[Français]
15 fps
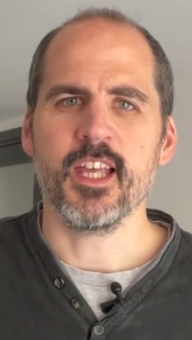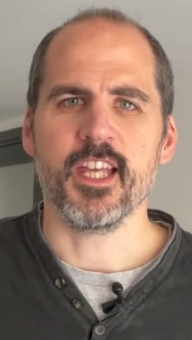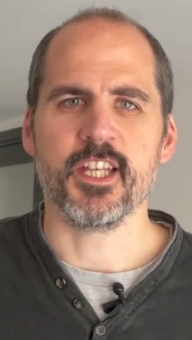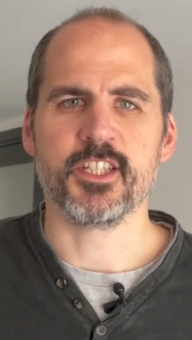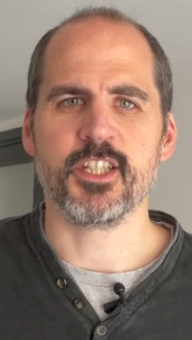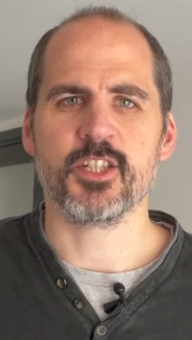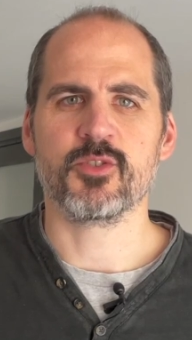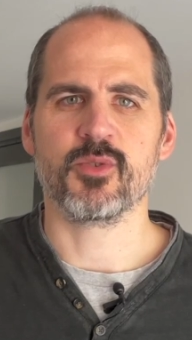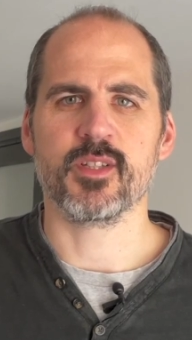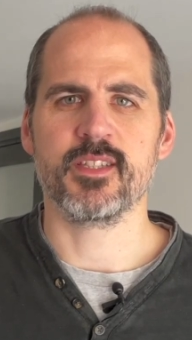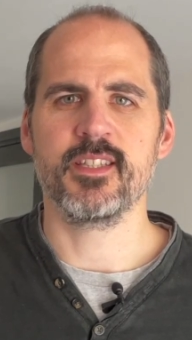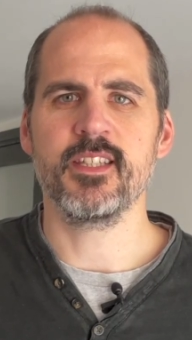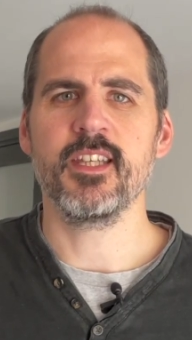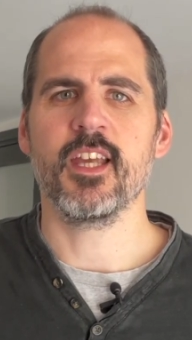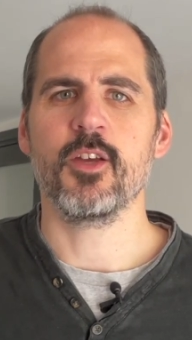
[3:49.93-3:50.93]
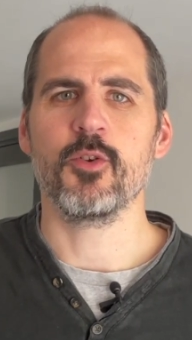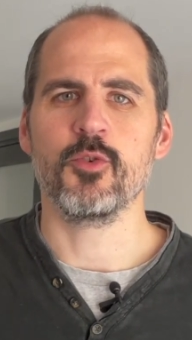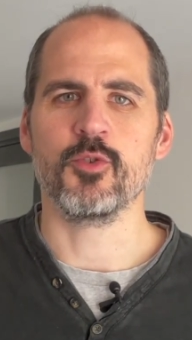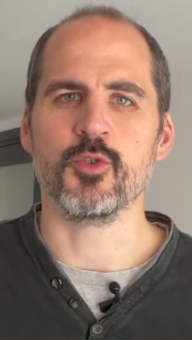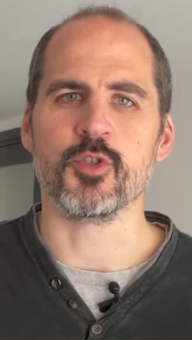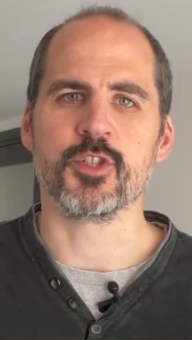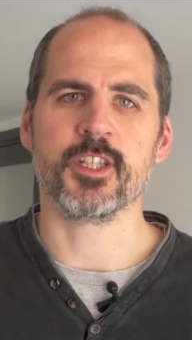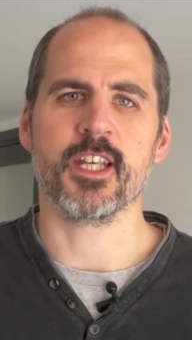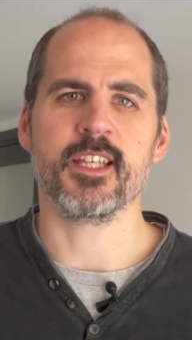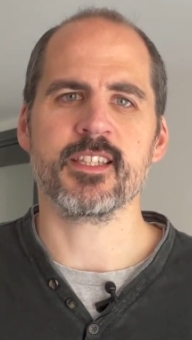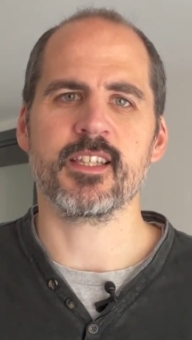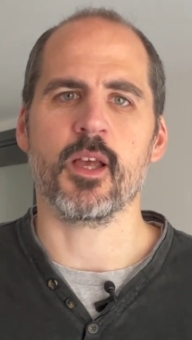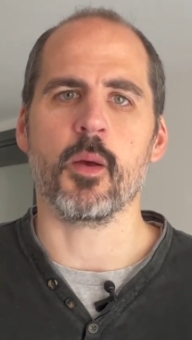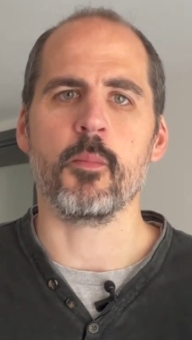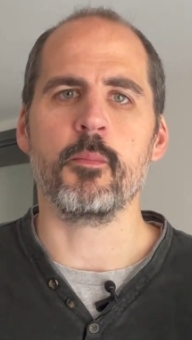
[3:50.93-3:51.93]
et j'ai choisi une
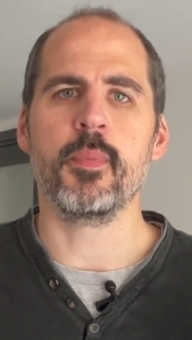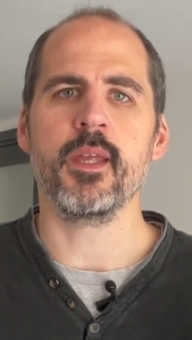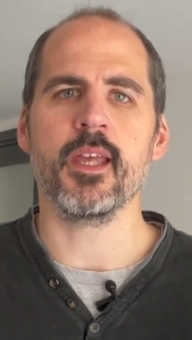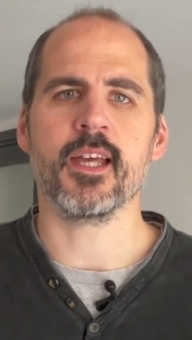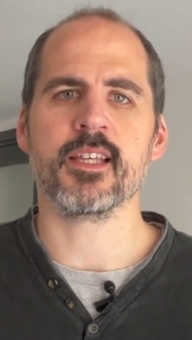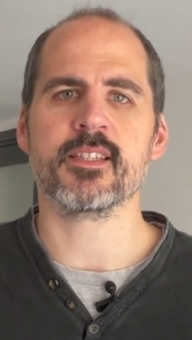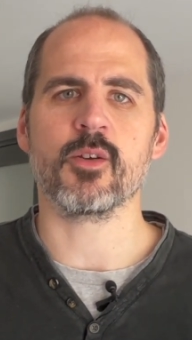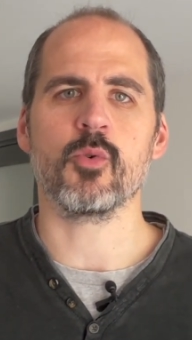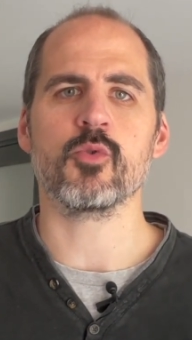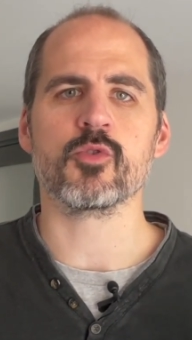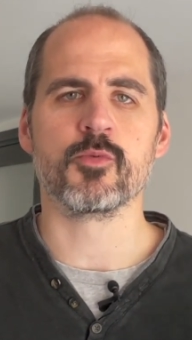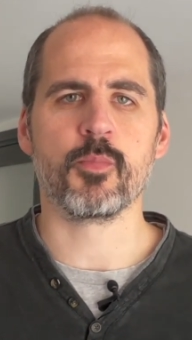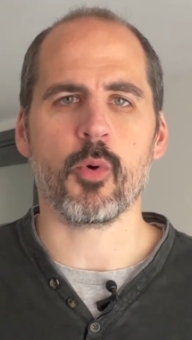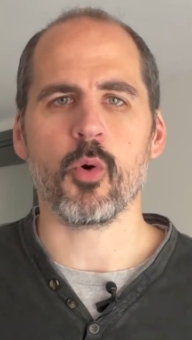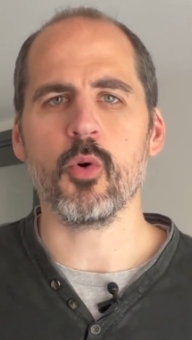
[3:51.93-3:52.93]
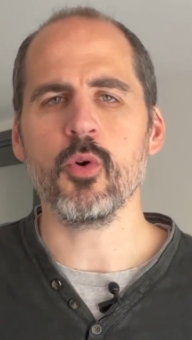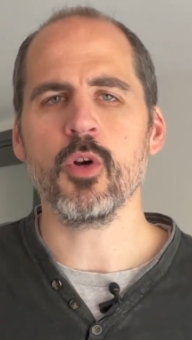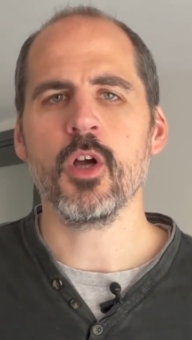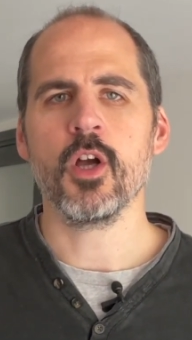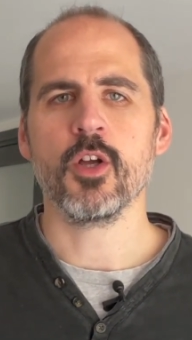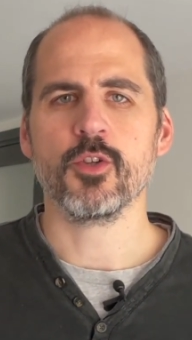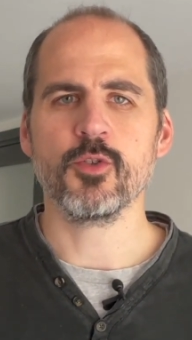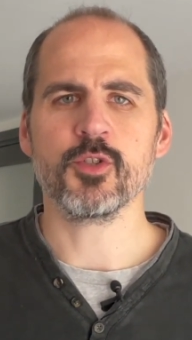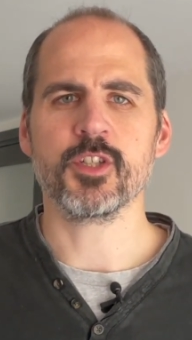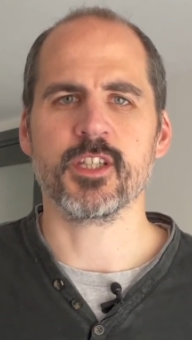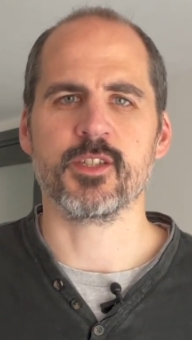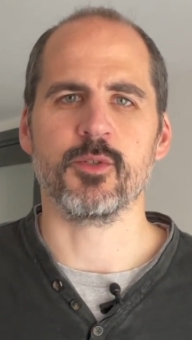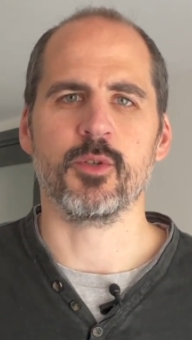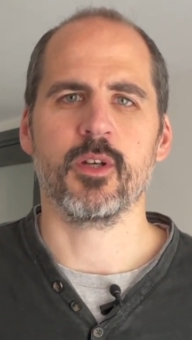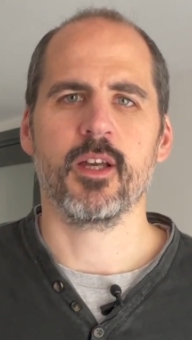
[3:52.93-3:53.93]
chaise BS11 Pro de
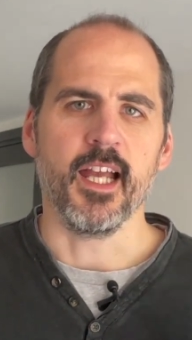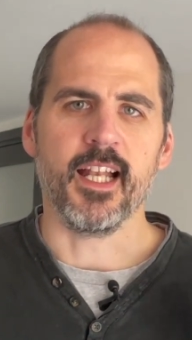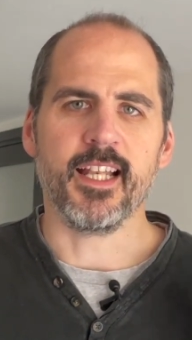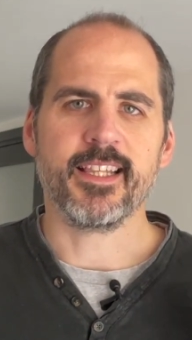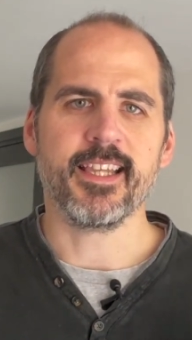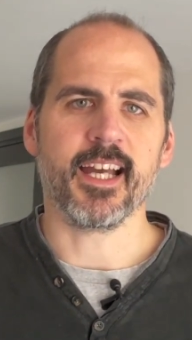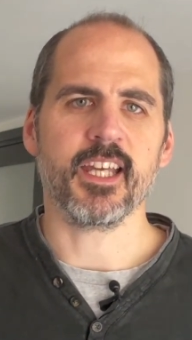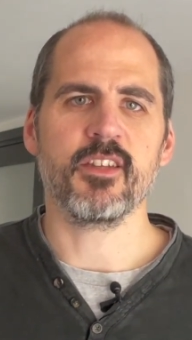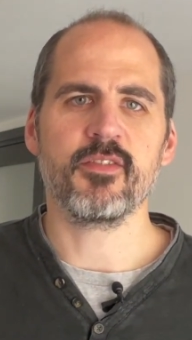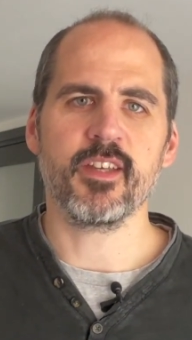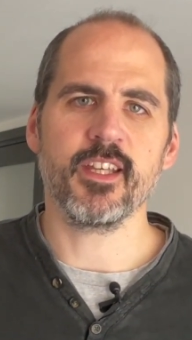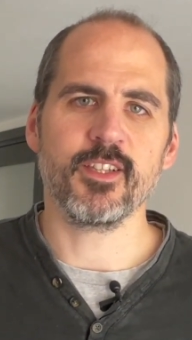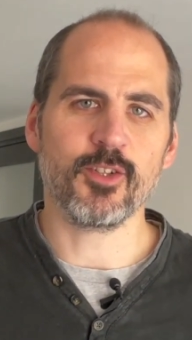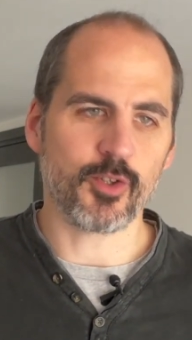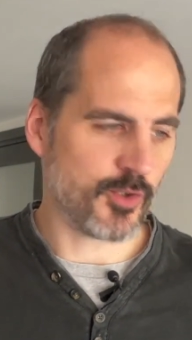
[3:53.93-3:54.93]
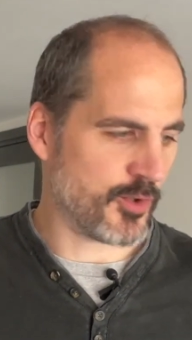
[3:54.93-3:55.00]
chez eux. Elle est arrivée dans